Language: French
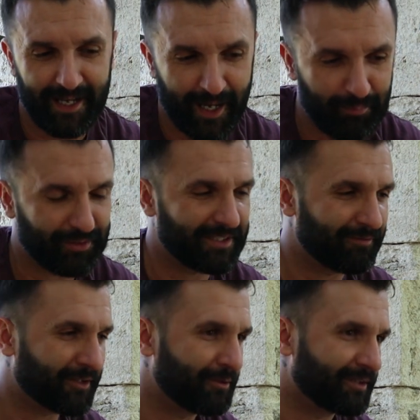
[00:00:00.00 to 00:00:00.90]
un peu de
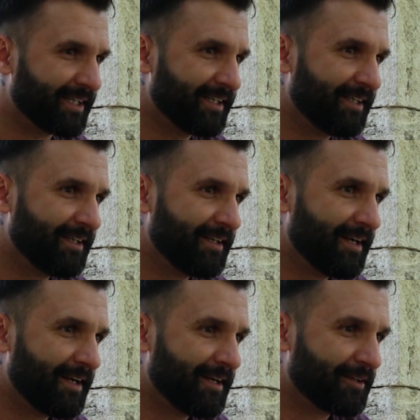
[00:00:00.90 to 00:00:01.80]
difficulté,
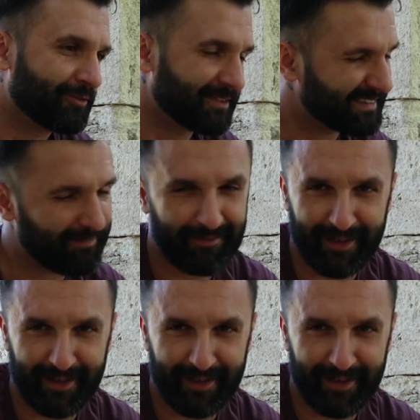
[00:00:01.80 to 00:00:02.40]
tout ça, ça va